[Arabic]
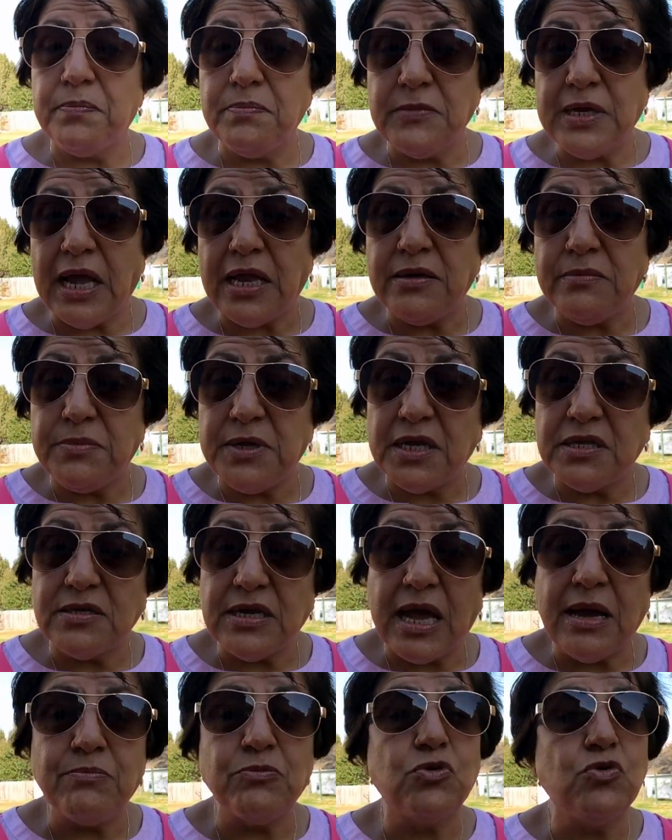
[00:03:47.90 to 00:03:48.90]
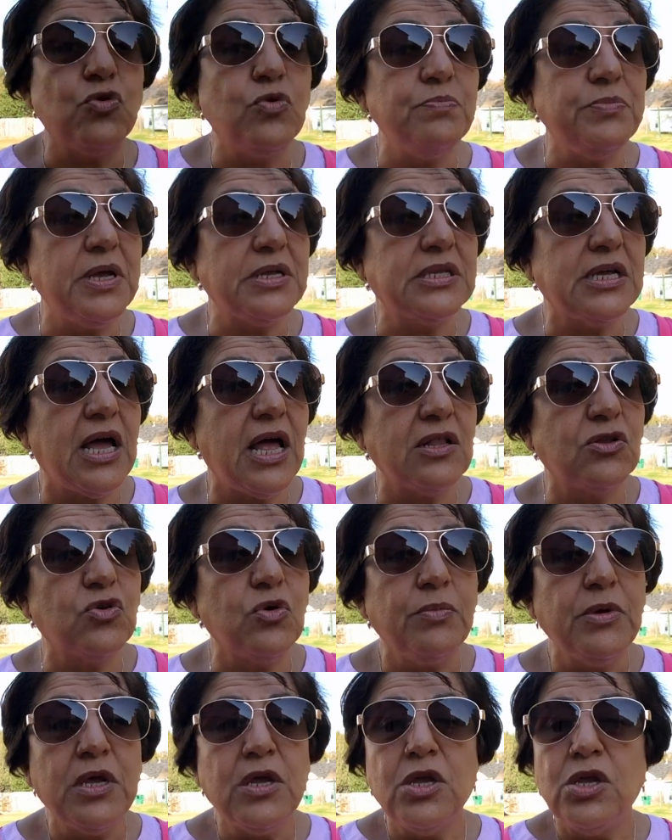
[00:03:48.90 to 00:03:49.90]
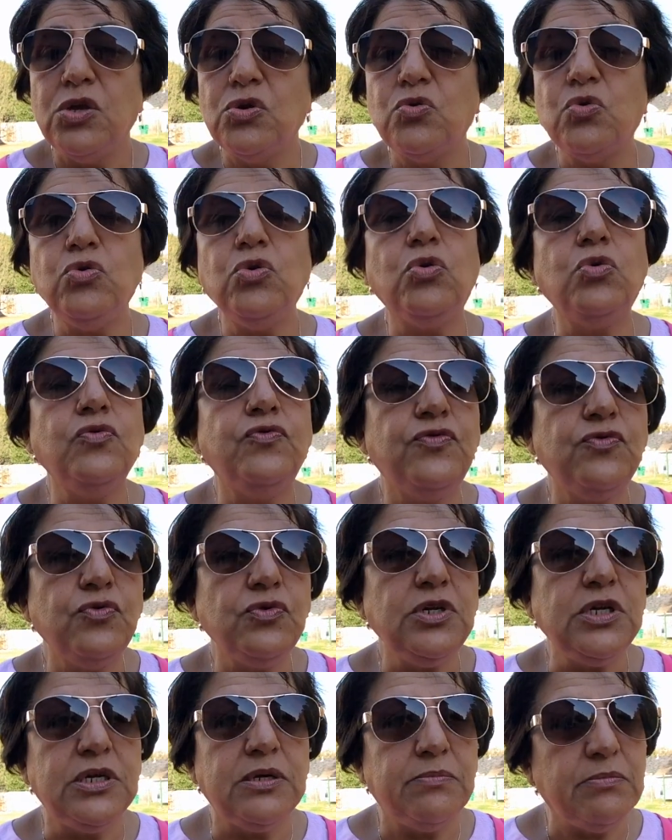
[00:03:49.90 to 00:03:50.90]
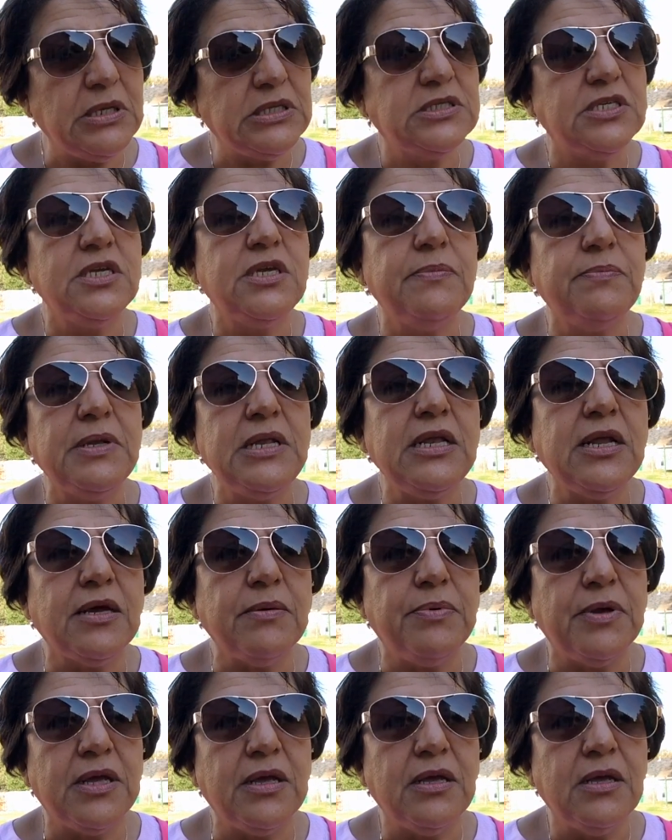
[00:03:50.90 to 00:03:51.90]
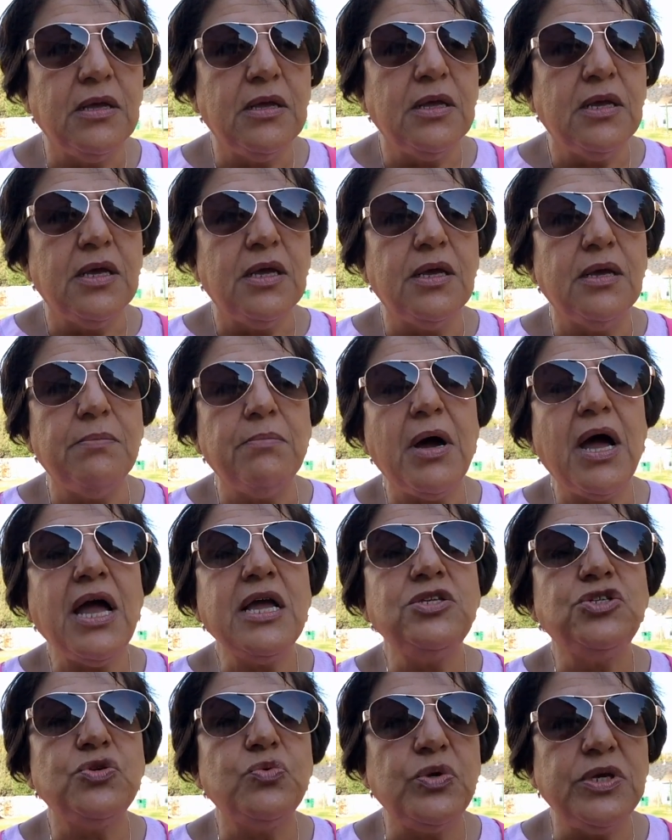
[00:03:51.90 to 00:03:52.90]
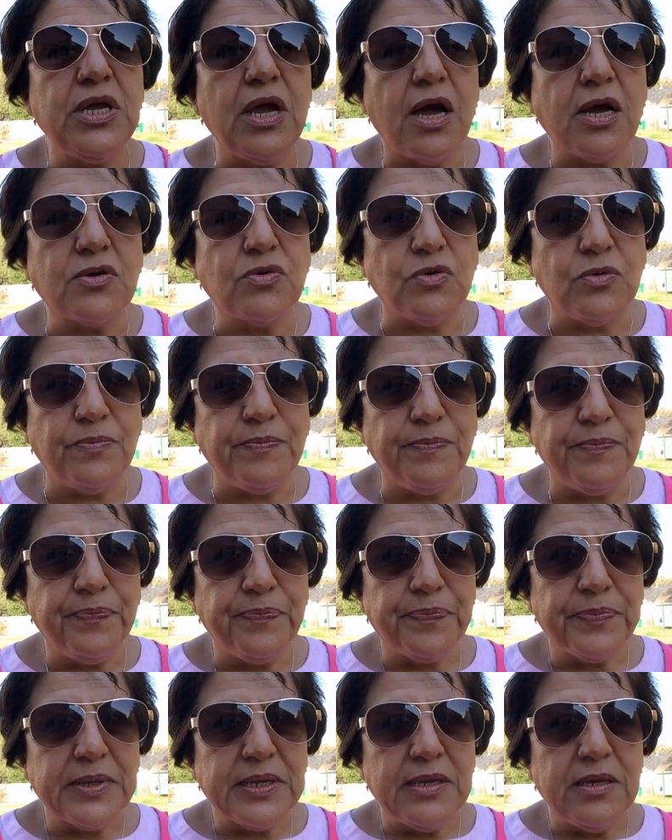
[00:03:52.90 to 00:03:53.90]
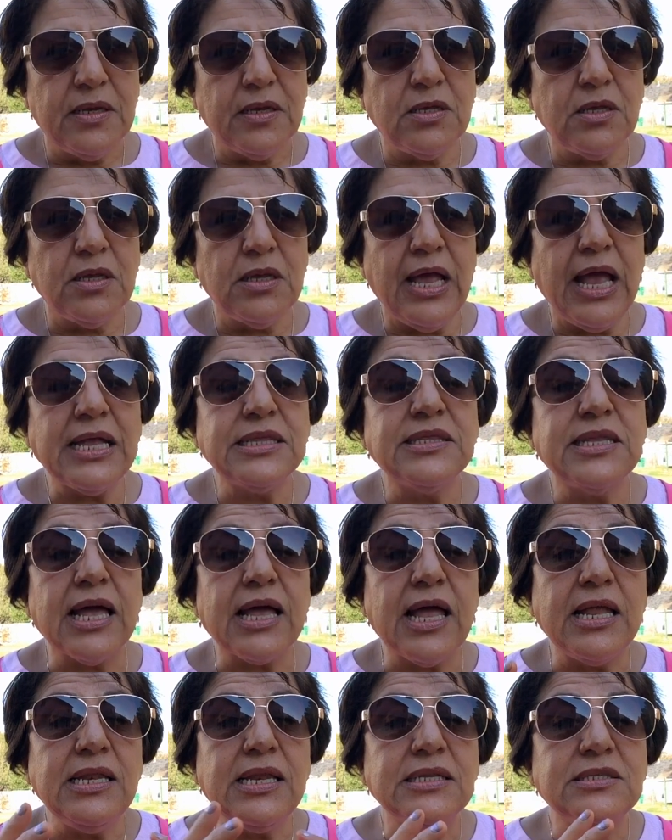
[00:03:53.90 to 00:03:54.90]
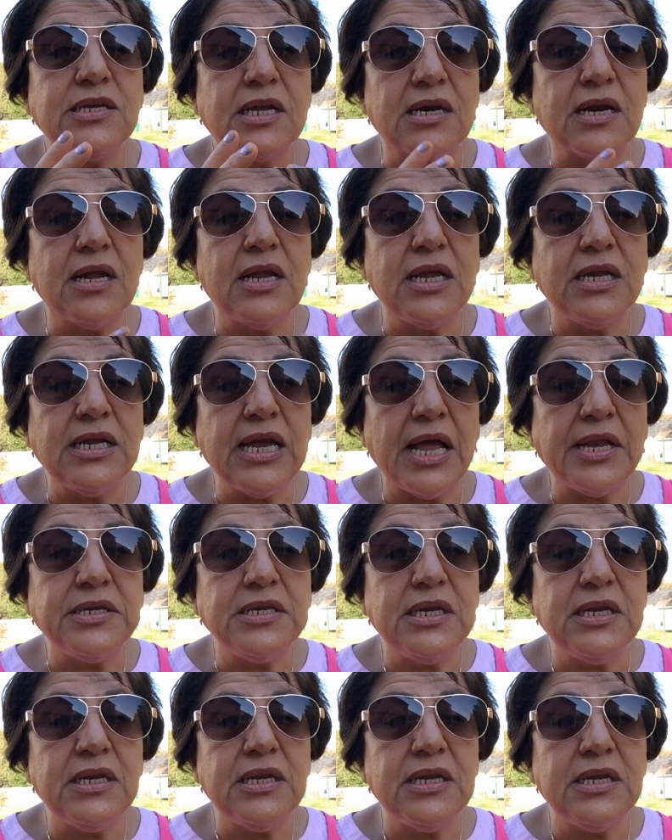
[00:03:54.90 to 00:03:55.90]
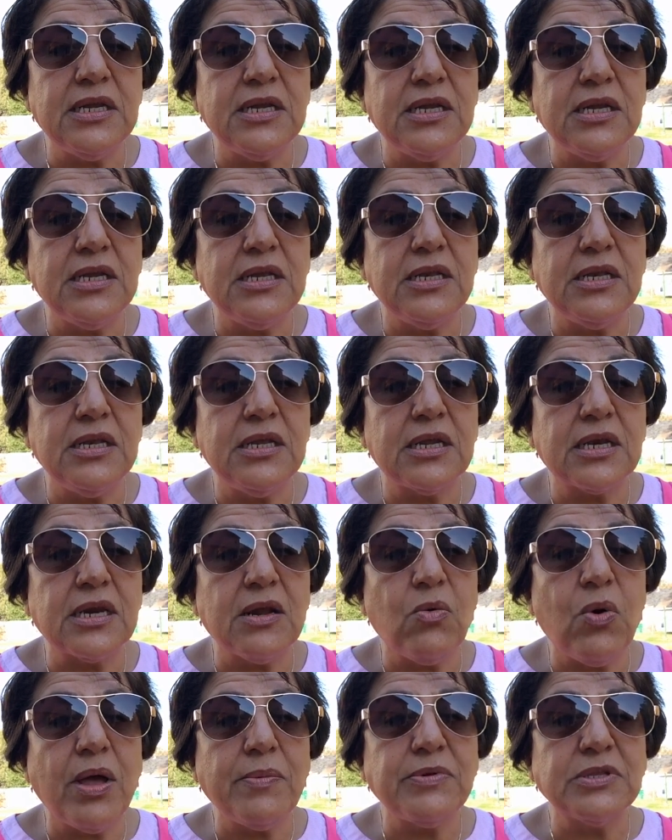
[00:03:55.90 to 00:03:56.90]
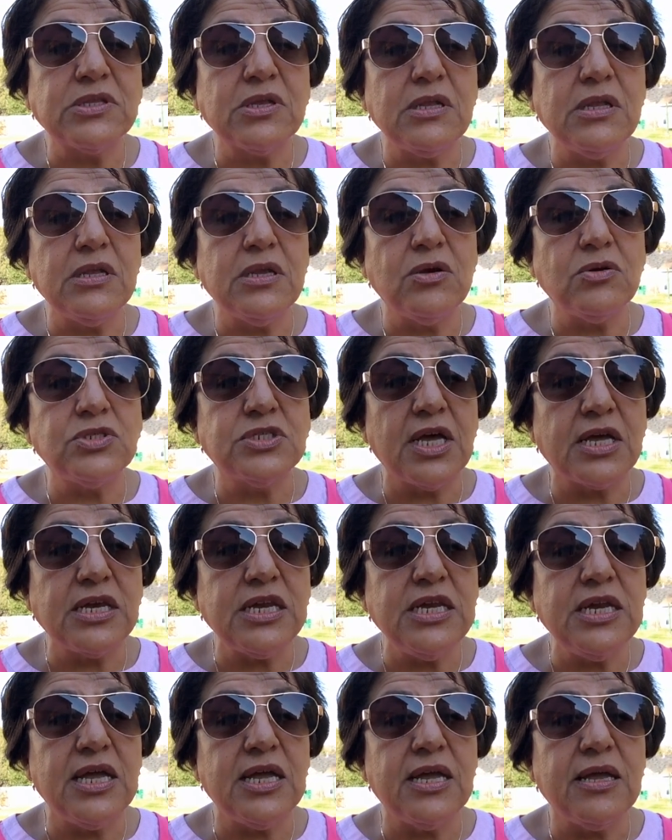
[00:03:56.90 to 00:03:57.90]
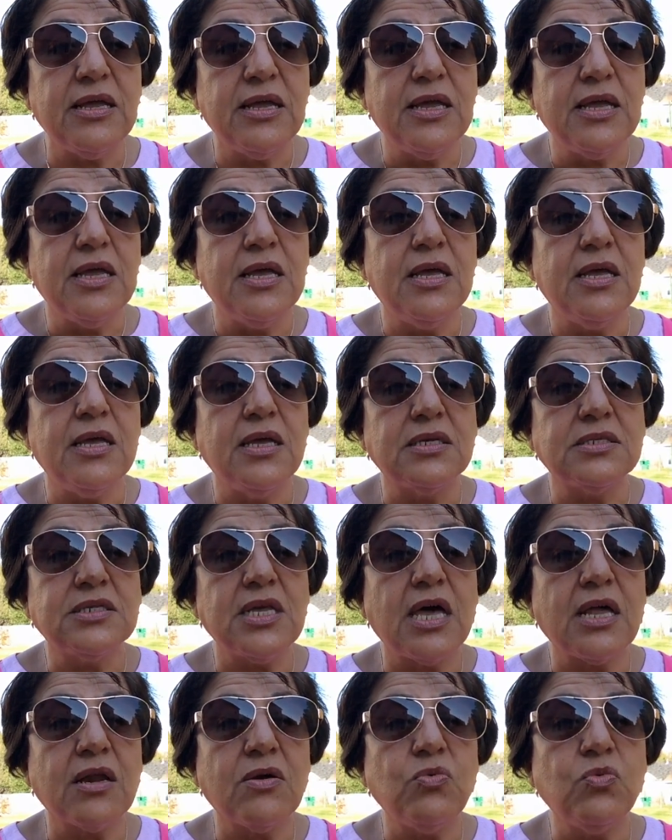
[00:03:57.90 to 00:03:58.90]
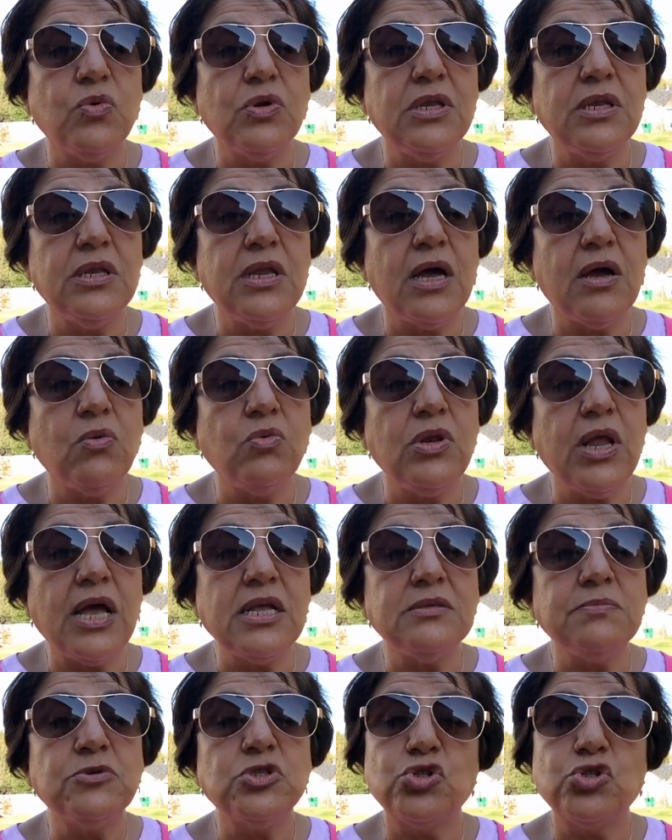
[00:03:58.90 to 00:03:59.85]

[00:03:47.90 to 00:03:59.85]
يعني بيت عمكم بيت خالكم يقول عوفوني ملتهي باللعبه ما اجي وياكم آه، حتى قلت يعني الروابط الاسريه آه، صاروا الاولاد